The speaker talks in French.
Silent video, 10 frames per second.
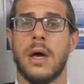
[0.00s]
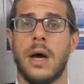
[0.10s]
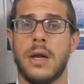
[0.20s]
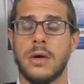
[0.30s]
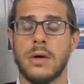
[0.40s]

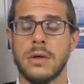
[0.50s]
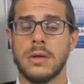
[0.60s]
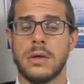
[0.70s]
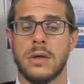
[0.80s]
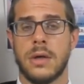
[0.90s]

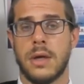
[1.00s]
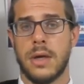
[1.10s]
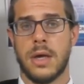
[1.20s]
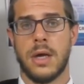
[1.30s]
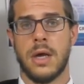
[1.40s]
alors
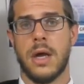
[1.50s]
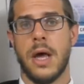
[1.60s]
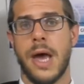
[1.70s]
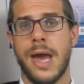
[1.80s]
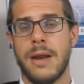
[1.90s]

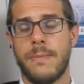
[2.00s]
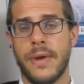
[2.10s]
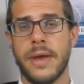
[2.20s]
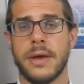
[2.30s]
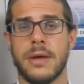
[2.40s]
elle
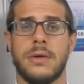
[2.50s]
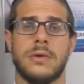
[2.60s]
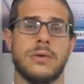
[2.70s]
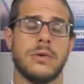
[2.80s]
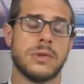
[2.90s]
perd
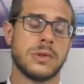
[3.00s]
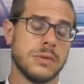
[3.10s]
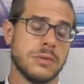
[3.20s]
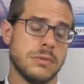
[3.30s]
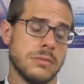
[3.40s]
de son